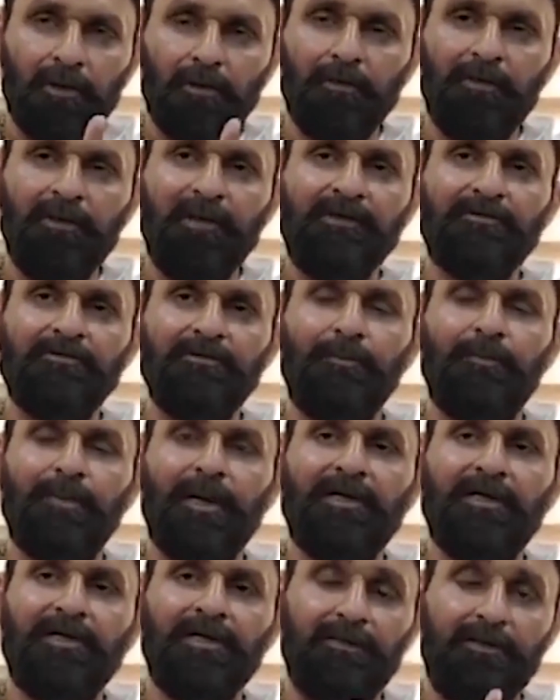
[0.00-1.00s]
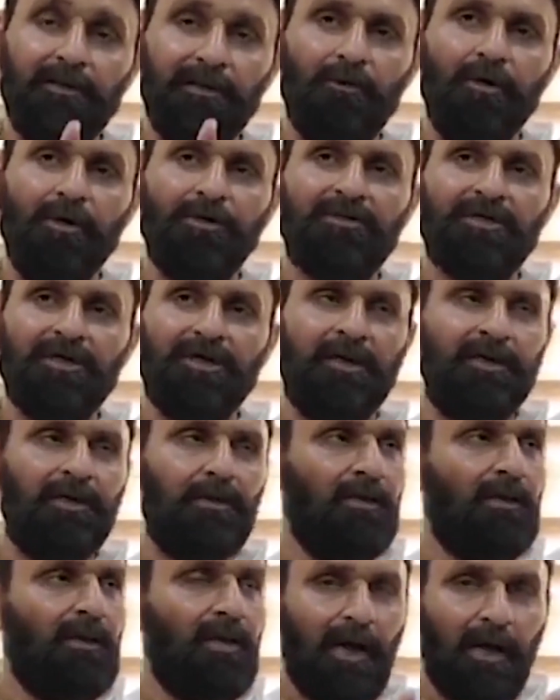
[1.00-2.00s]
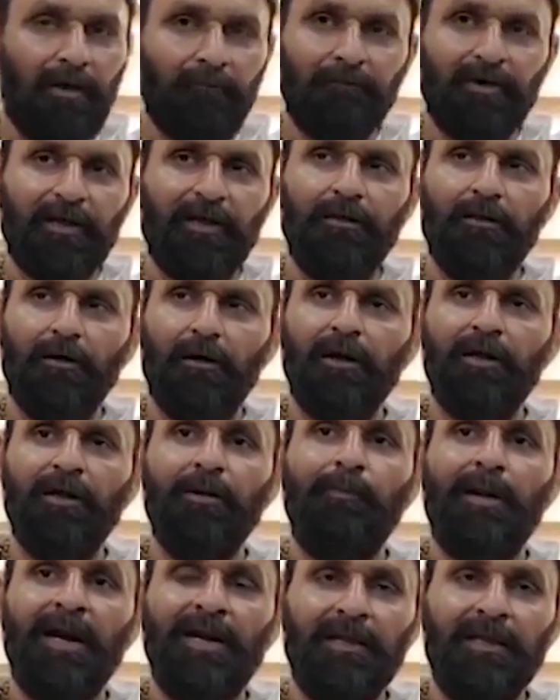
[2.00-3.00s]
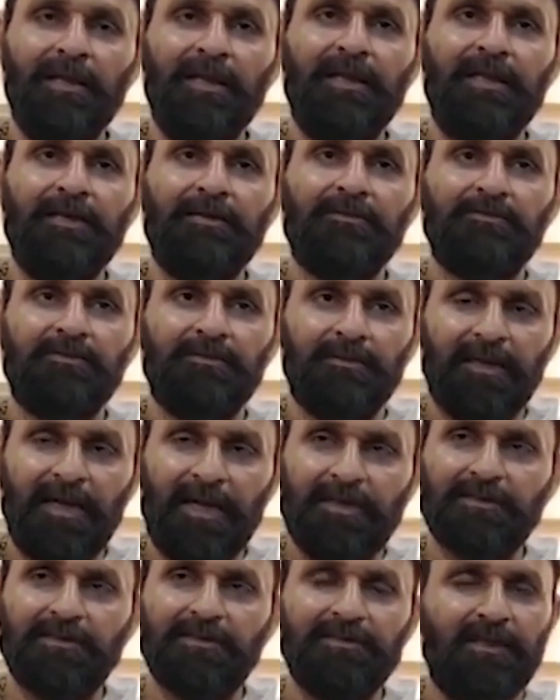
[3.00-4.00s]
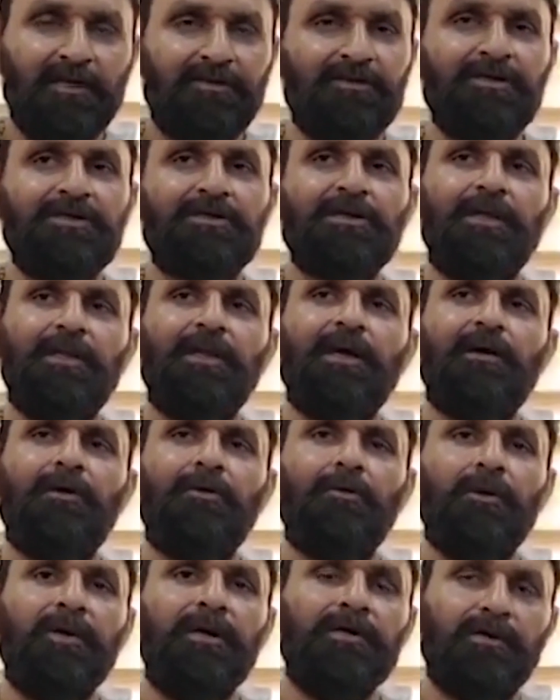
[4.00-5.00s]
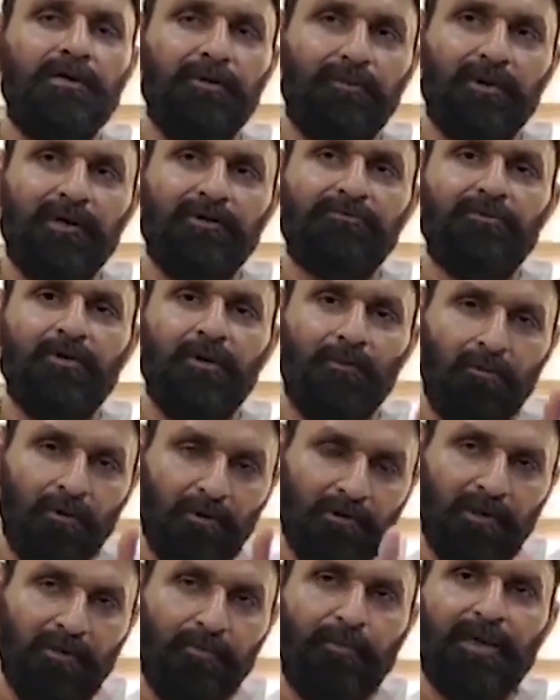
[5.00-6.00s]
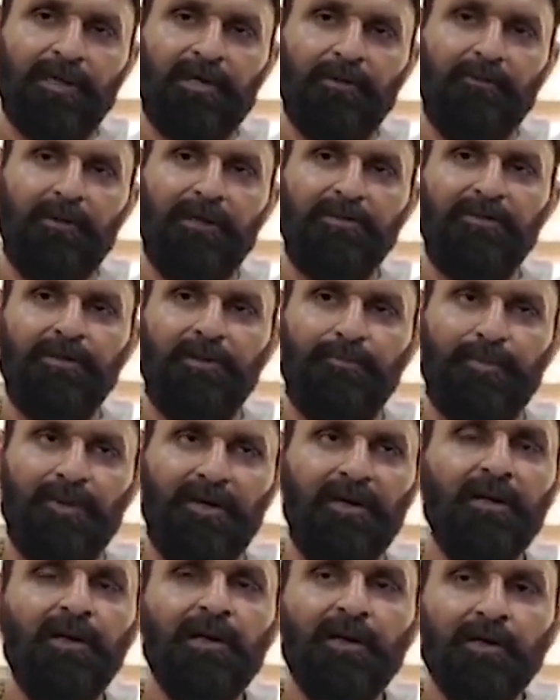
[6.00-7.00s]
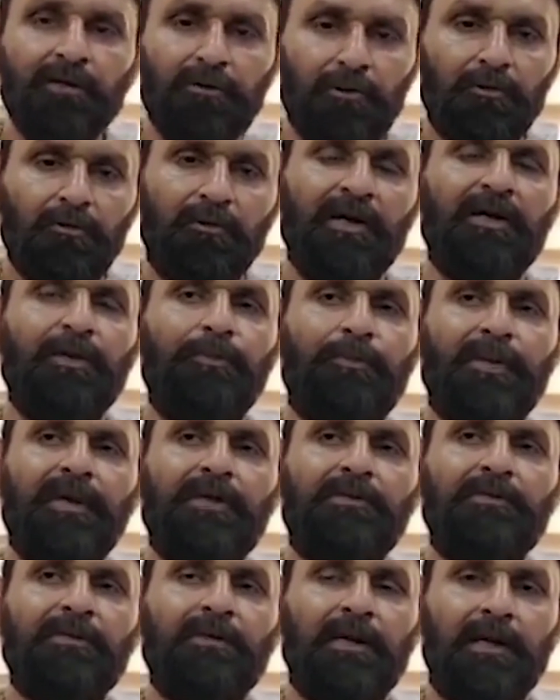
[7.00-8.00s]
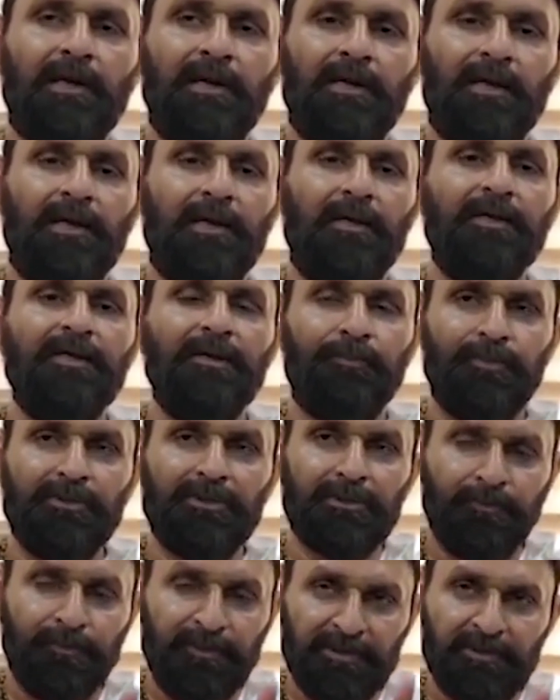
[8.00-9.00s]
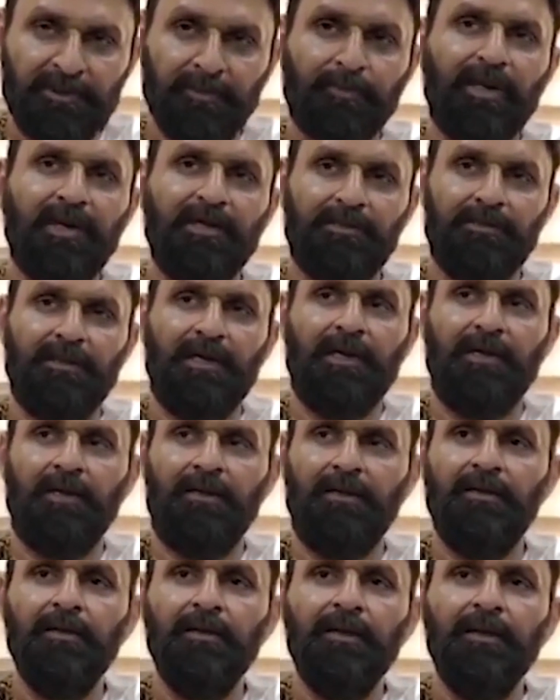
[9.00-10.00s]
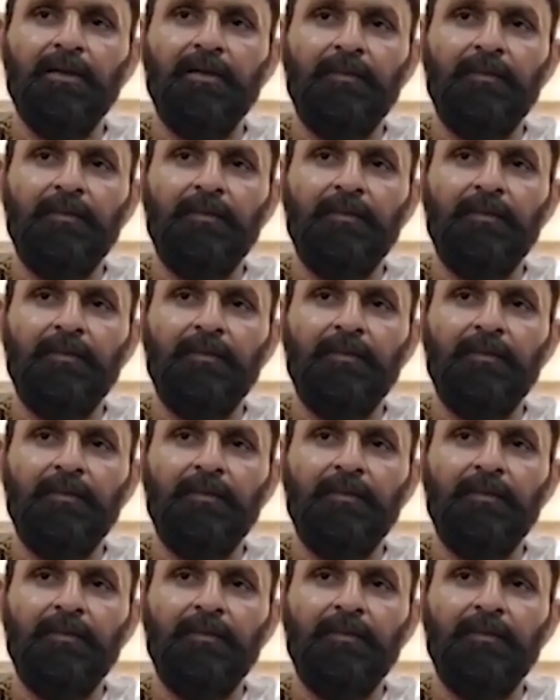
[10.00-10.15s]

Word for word: తెలుగుదేశం పార్టీ దిగొచ్చి ఆ ఫ్లైఓవర్లను మళ్ళీ శాంక్షన్ చేసి ఇచ్చేదాకా కూడా ఎట్టి పరిస్థితుల్లో వదిలిపెట్టమని చెప్పి ఇటువంటి ప్రయత్నాలనే ఈ పిచ్చి ప్రయత్నాలనే